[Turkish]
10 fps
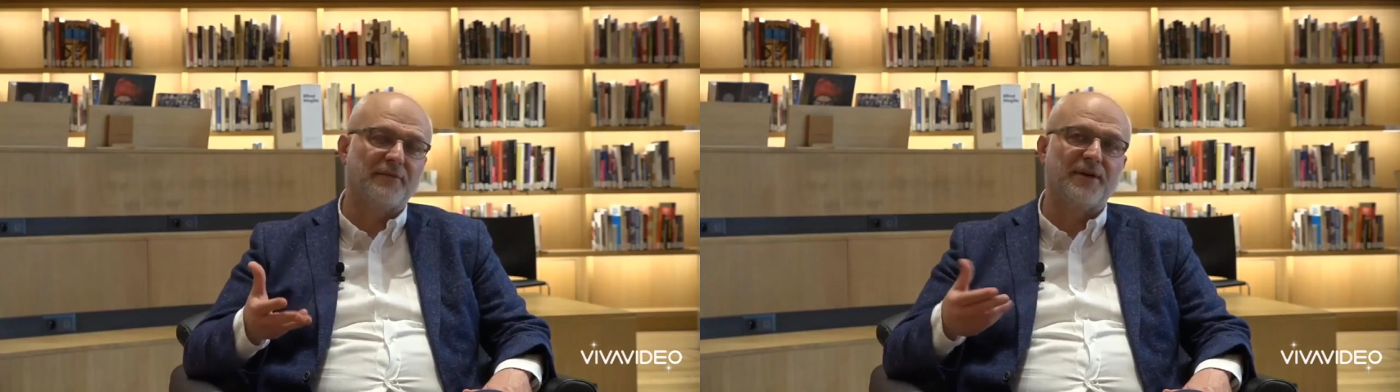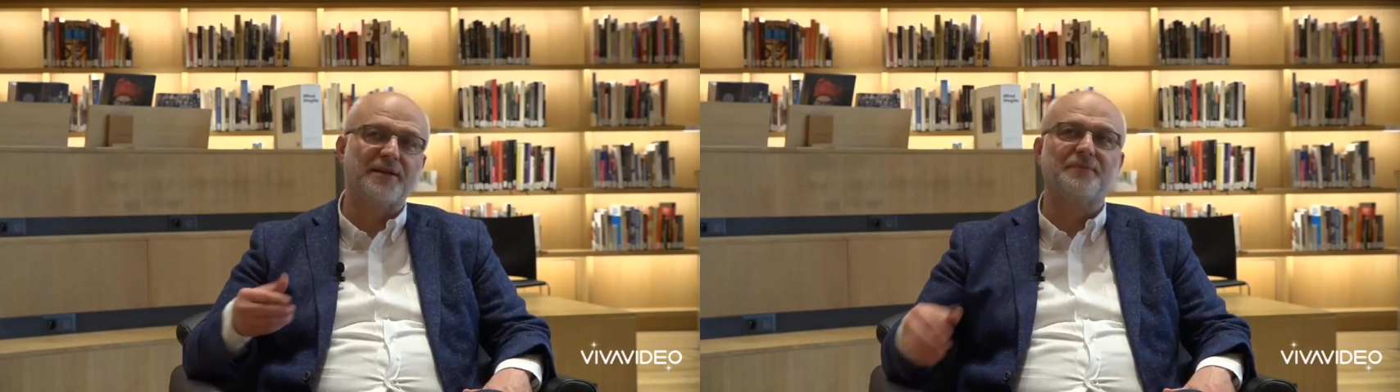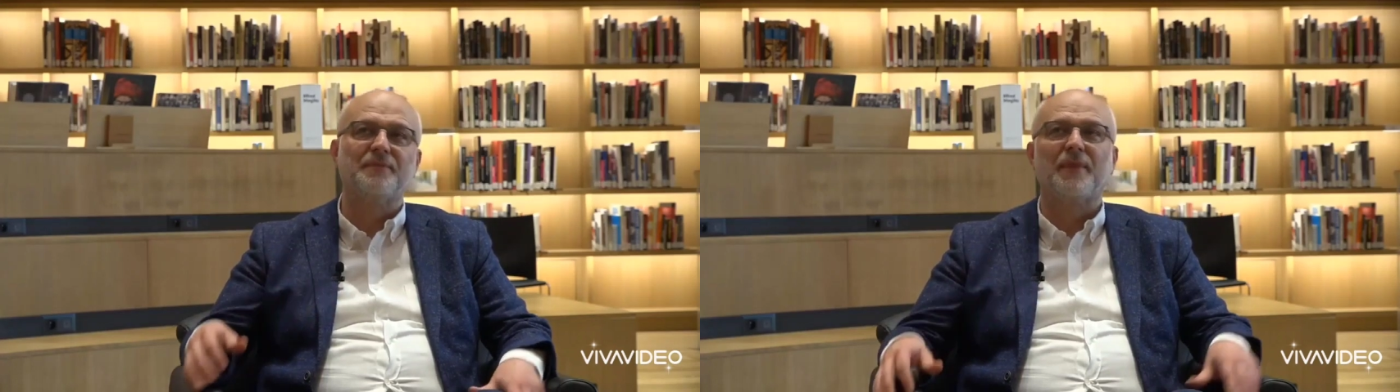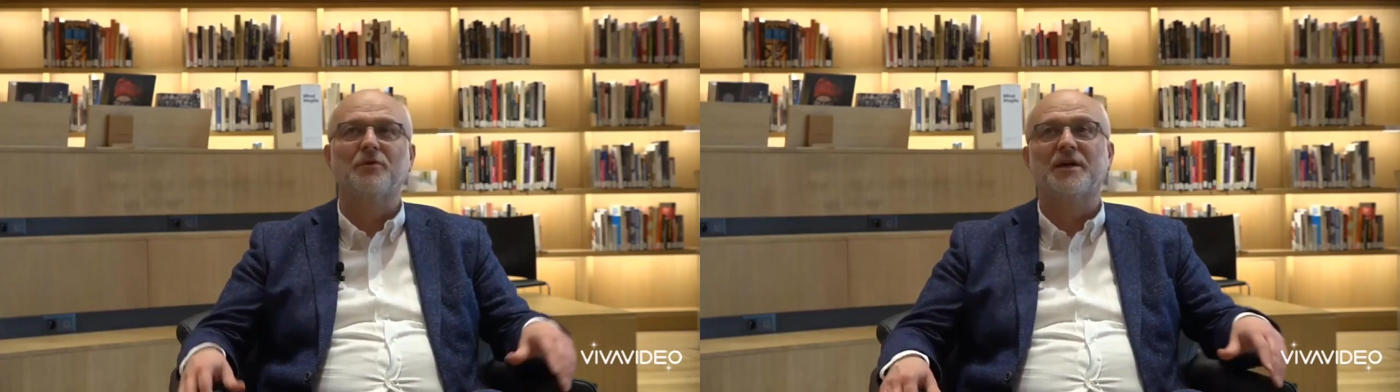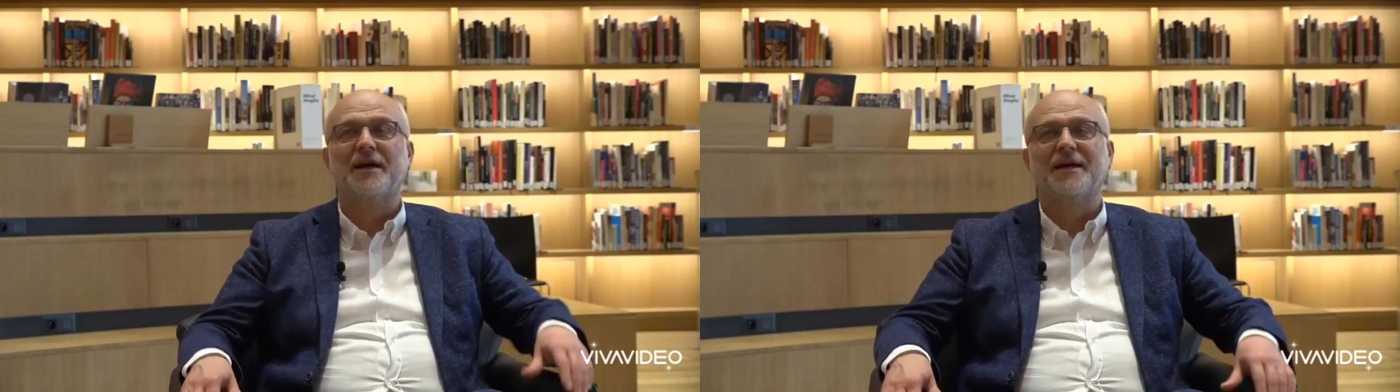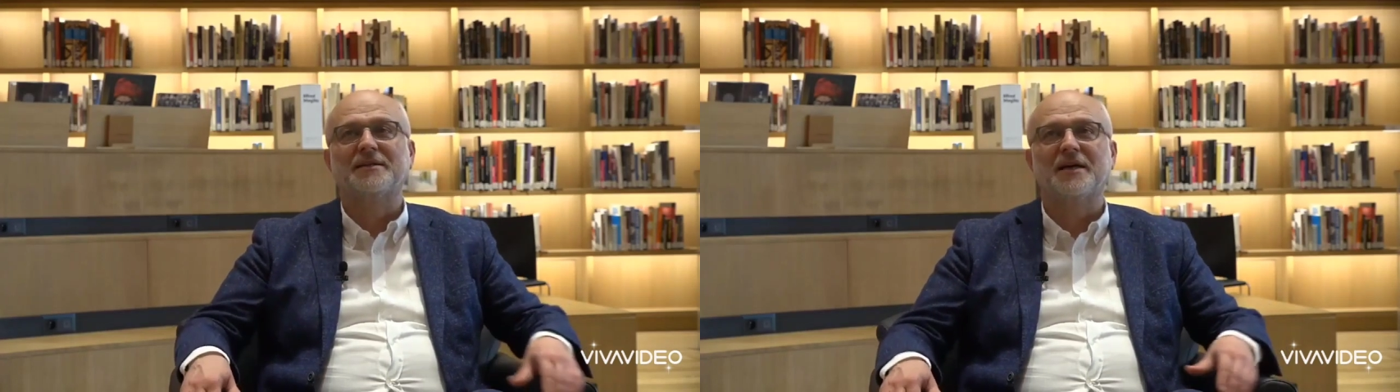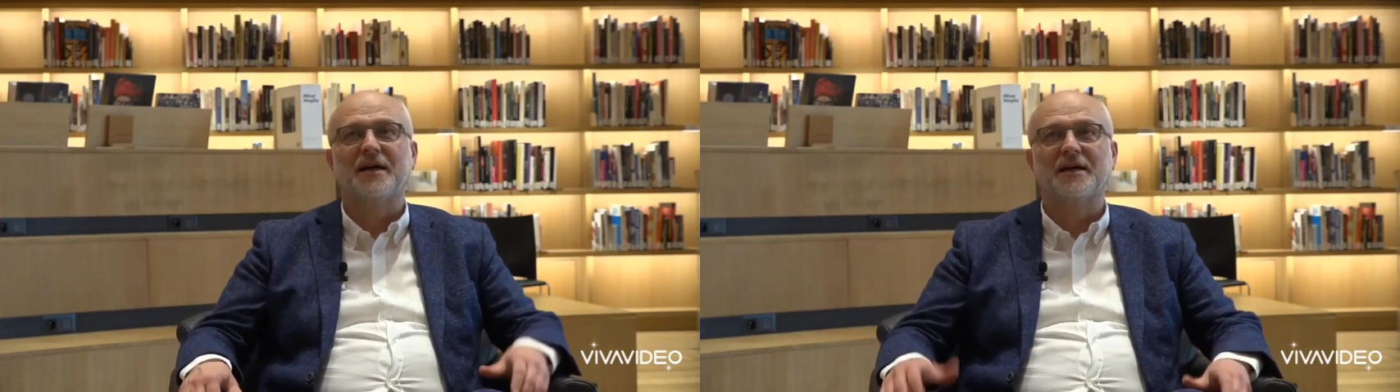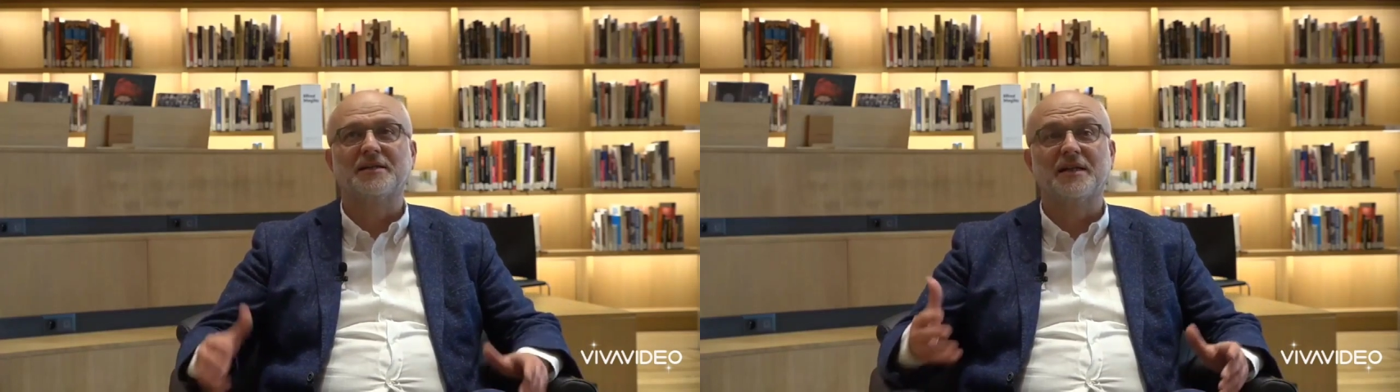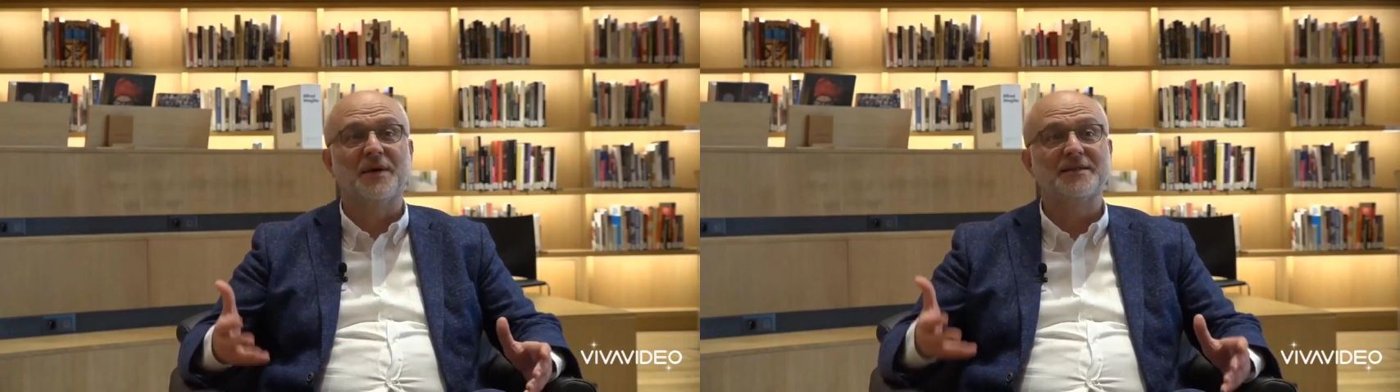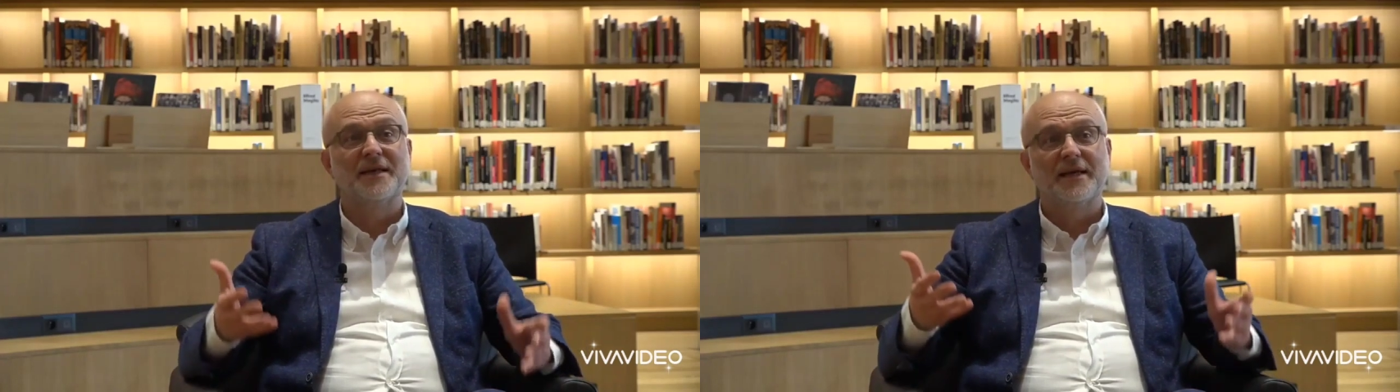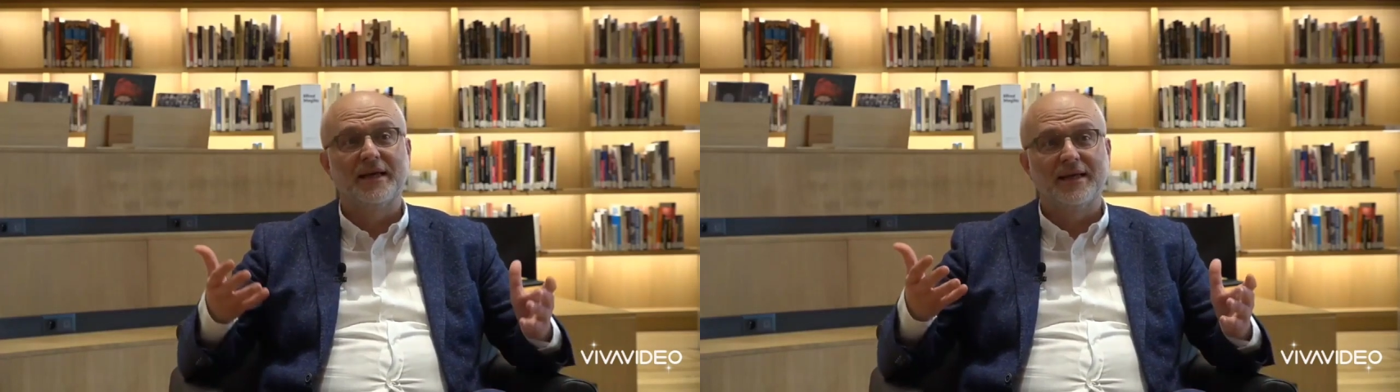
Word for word: efendim onların hayatı karartılamaz